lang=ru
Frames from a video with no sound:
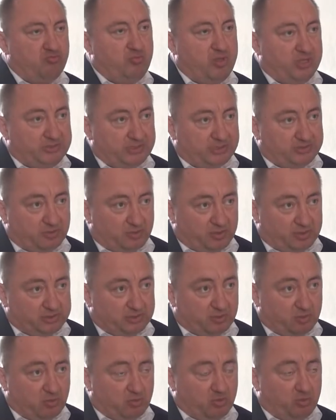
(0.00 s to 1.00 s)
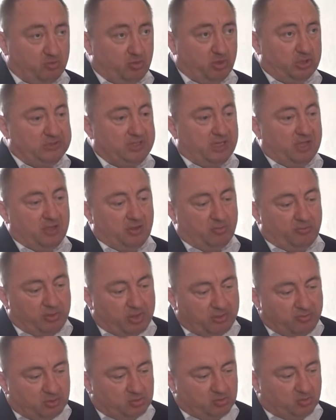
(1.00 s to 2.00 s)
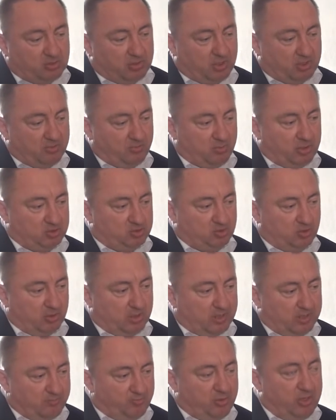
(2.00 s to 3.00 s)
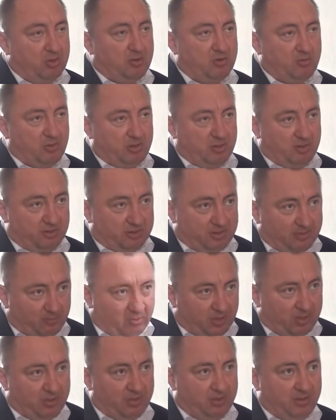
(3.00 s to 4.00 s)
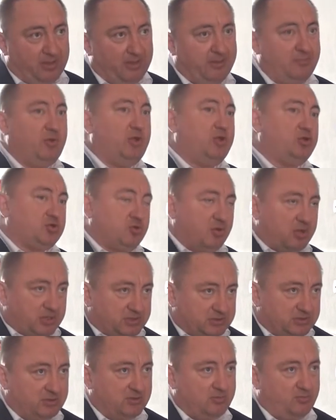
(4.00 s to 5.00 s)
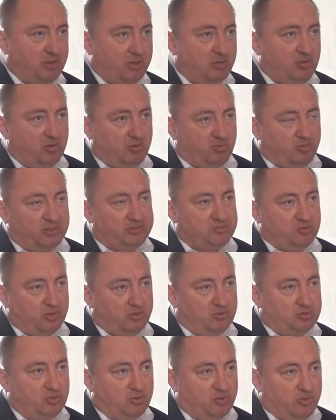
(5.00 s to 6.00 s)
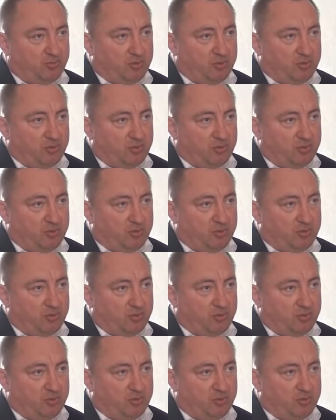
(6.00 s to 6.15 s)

месяц у нас срок, То есть промежуток между 1 и 9 мая мы еще раз пойдем, посмотрим, с людьми